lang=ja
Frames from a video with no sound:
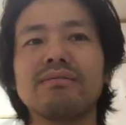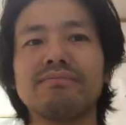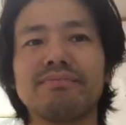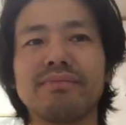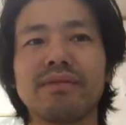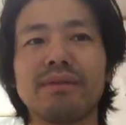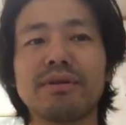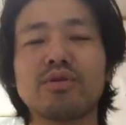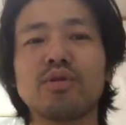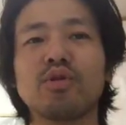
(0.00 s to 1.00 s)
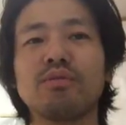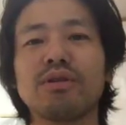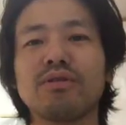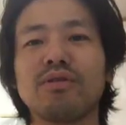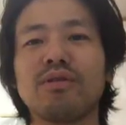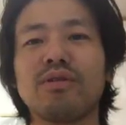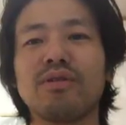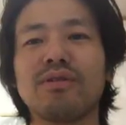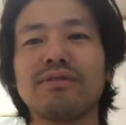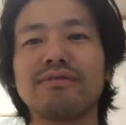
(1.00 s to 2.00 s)
うん、やっぱりそういう人を見る
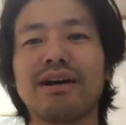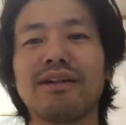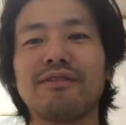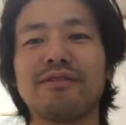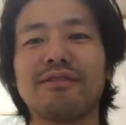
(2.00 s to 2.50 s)
と、あの、